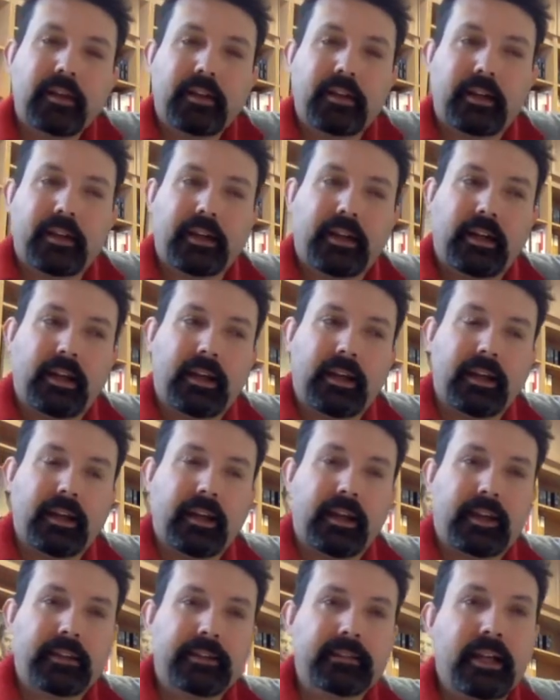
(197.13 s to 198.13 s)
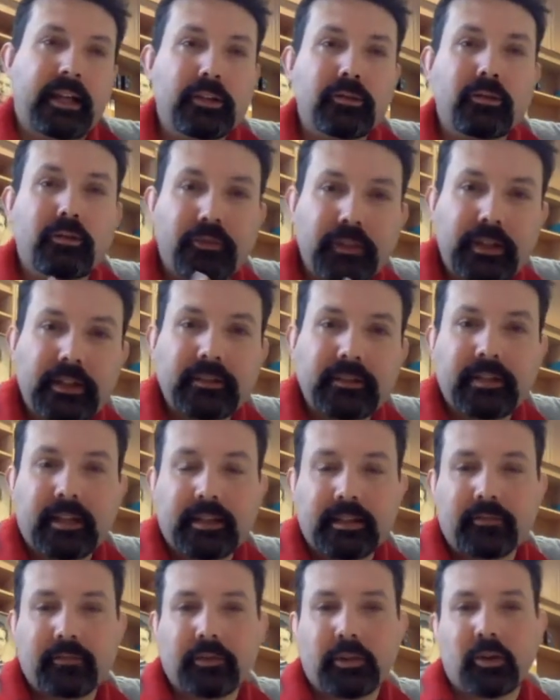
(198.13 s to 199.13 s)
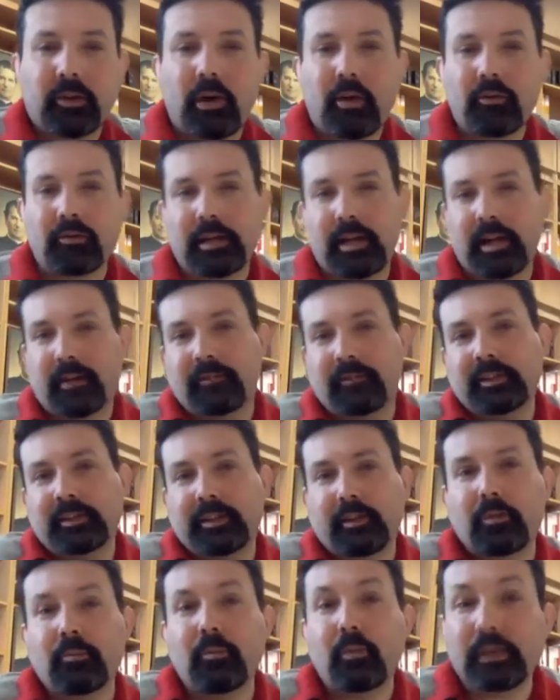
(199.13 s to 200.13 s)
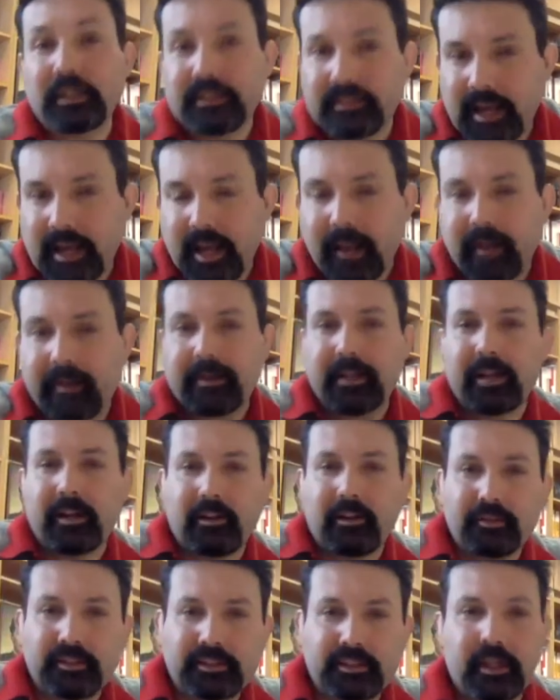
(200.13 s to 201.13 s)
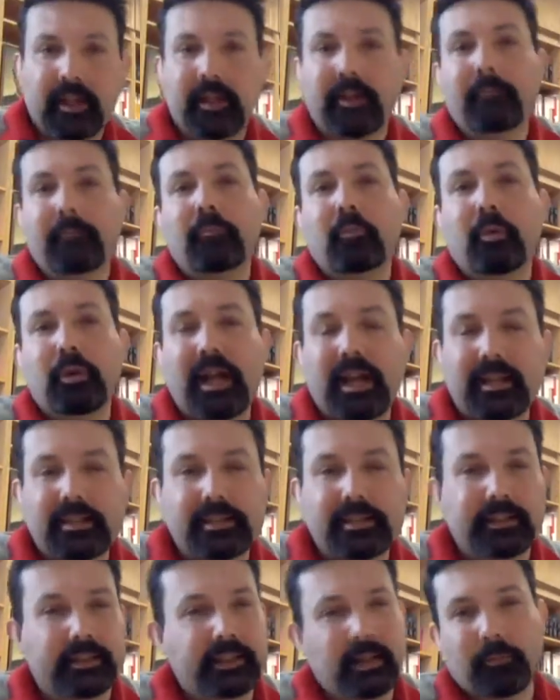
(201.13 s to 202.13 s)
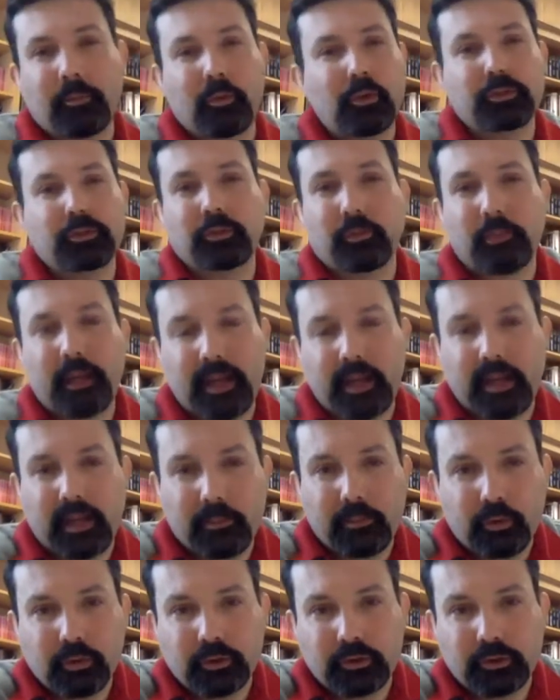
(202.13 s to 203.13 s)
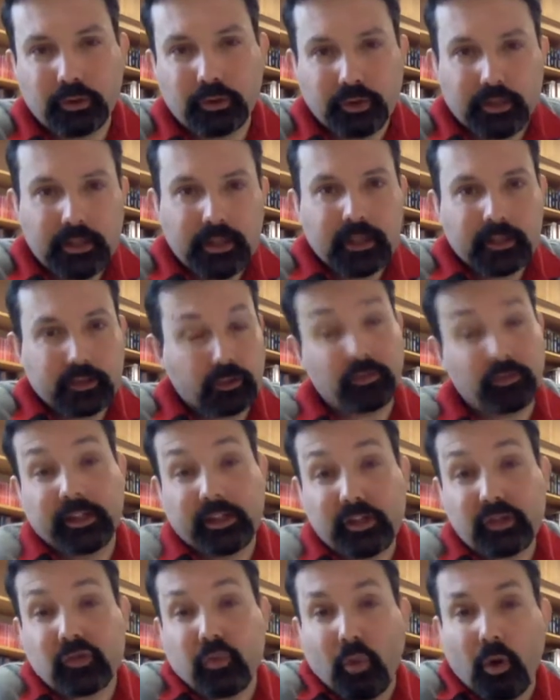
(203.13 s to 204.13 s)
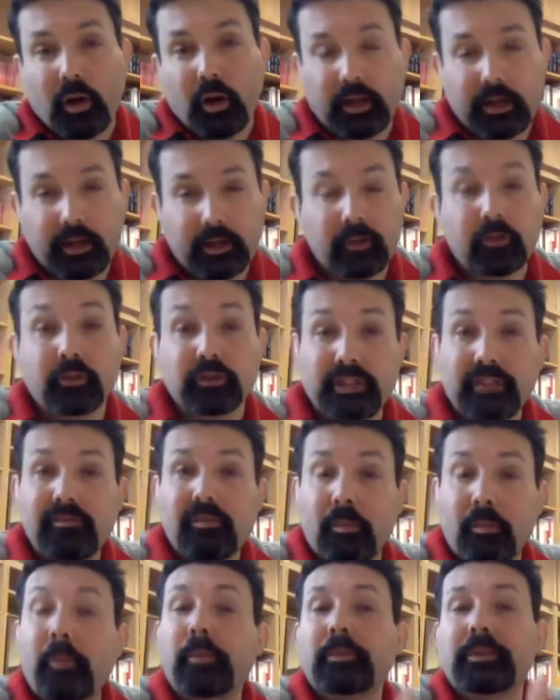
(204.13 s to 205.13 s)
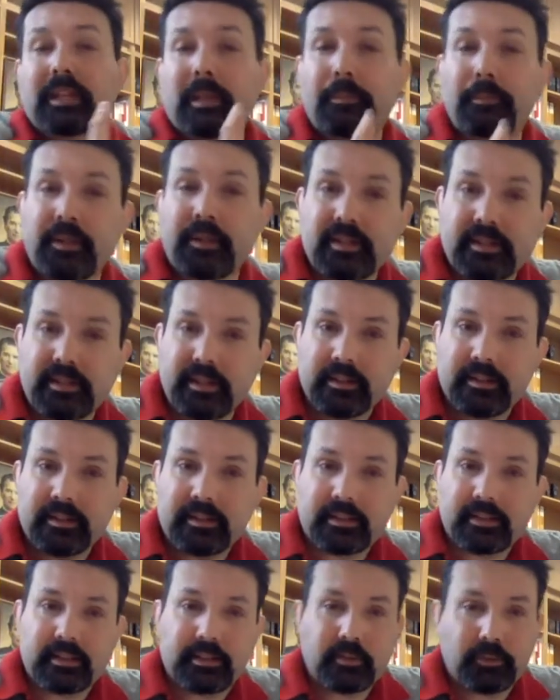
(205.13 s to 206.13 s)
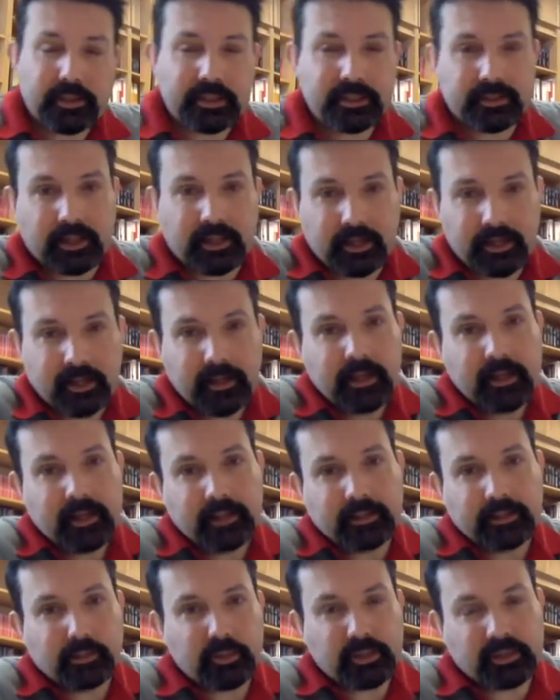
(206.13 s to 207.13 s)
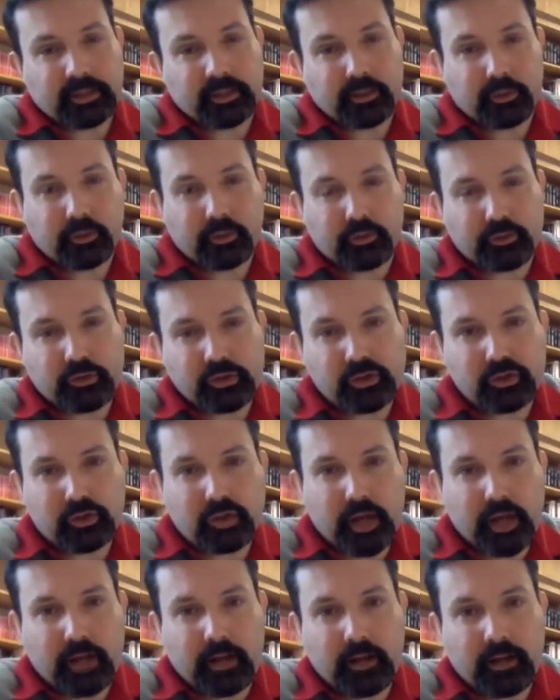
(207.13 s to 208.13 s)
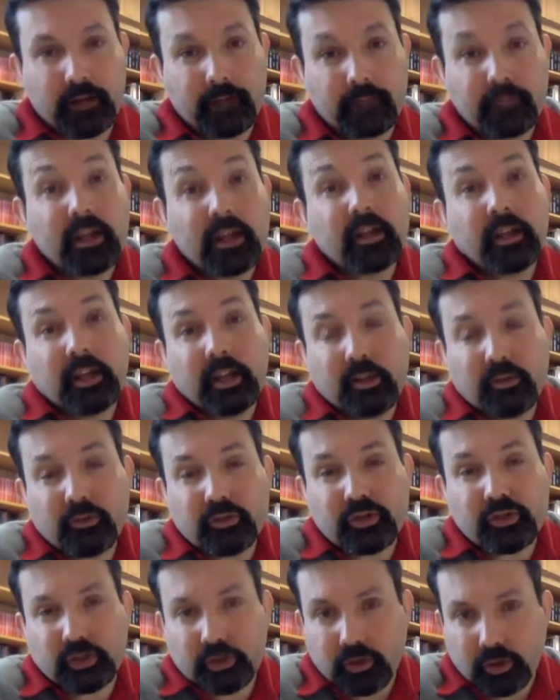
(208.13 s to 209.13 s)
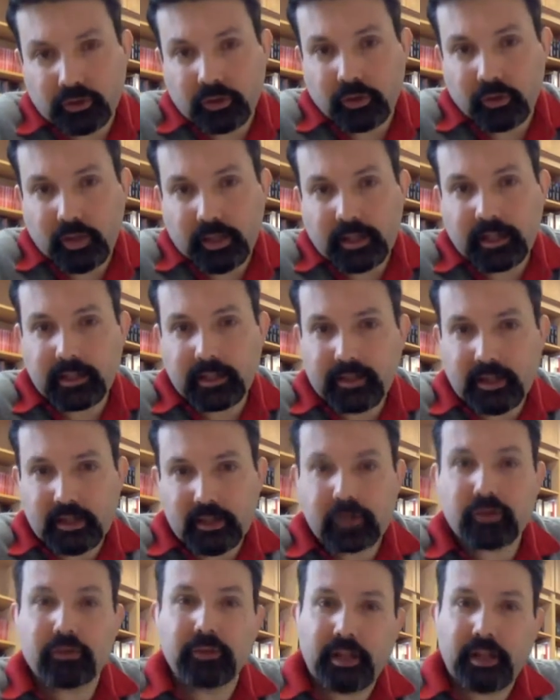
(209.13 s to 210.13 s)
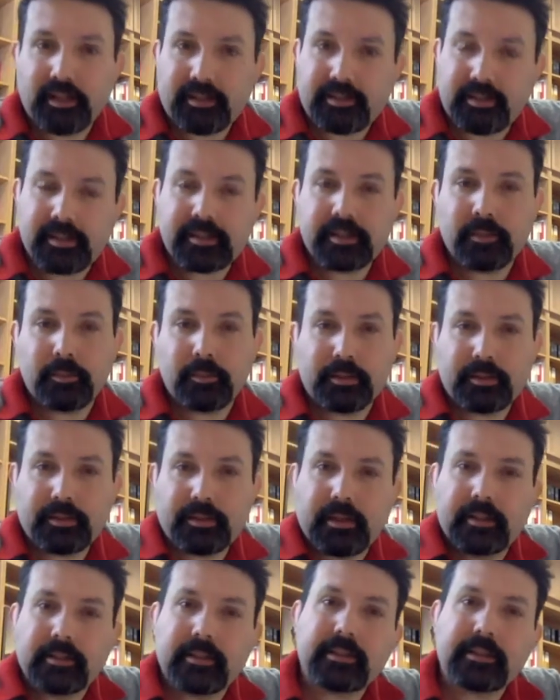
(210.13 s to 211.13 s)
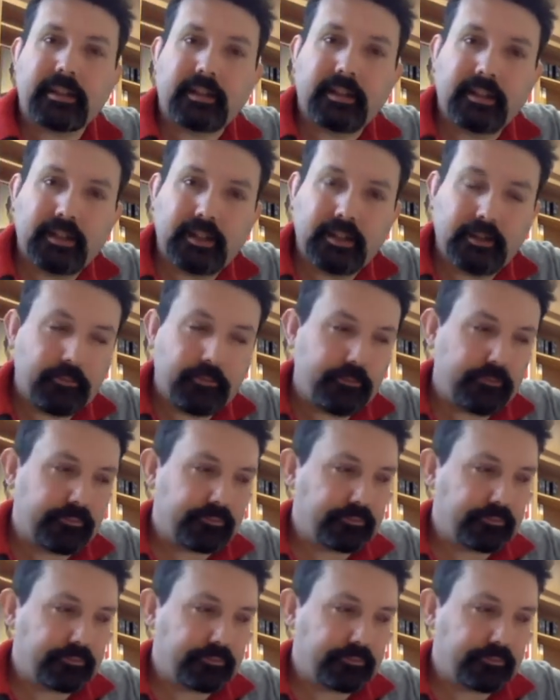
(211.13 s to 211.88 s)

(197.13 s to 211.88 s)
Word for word: eh, dando vita davvero a una vita comunitaria, una vita monastica molto bella, molto, dove le suore godevano proprio della presenza di questa, di questa loro consorella e così godono anche adesso della stessa presenza lì